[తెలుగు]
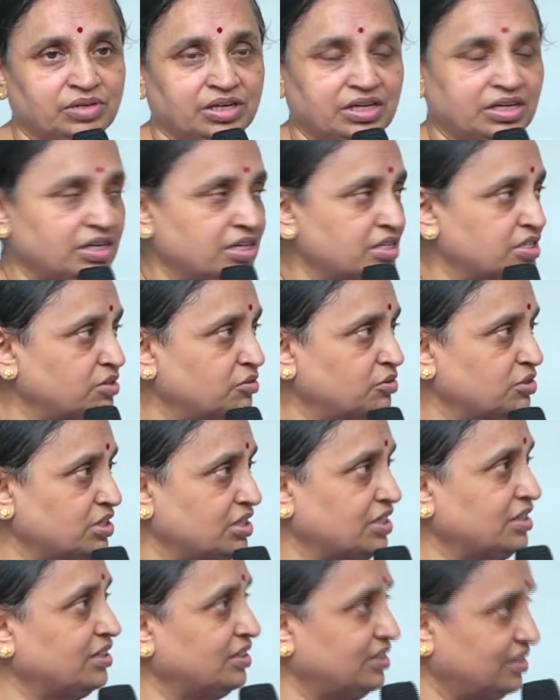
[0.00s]
ప్రెగ్నెన్సీ
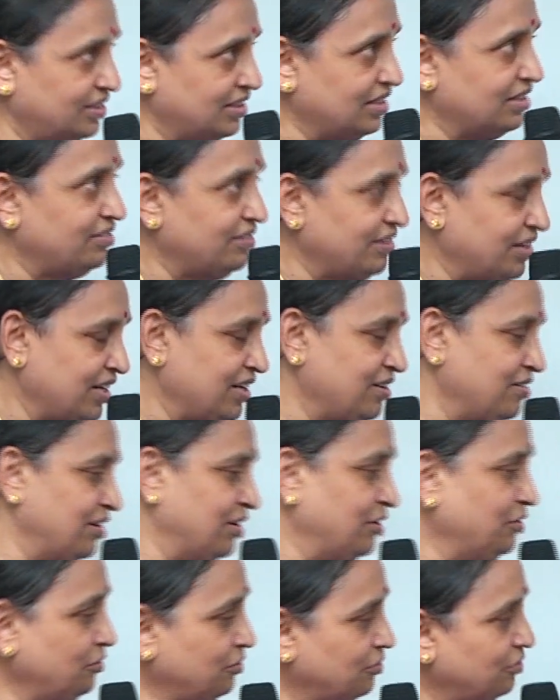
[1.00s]
వచ్చి డెలివరీ అయిన
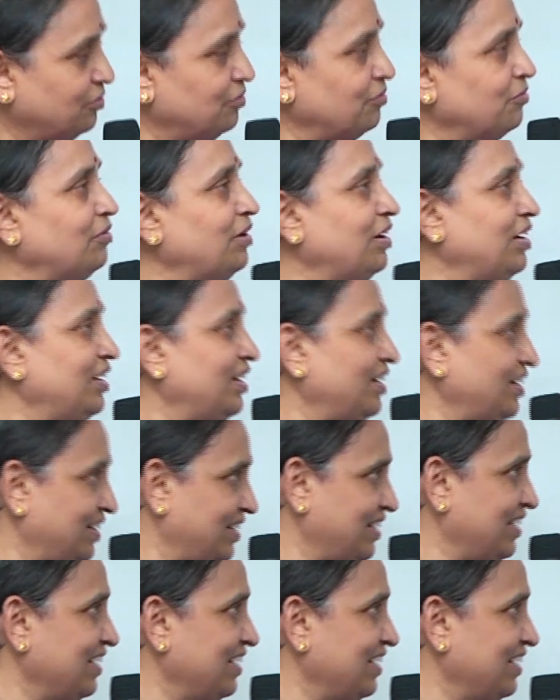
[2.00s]
వాళ్ళు వాళ్ళ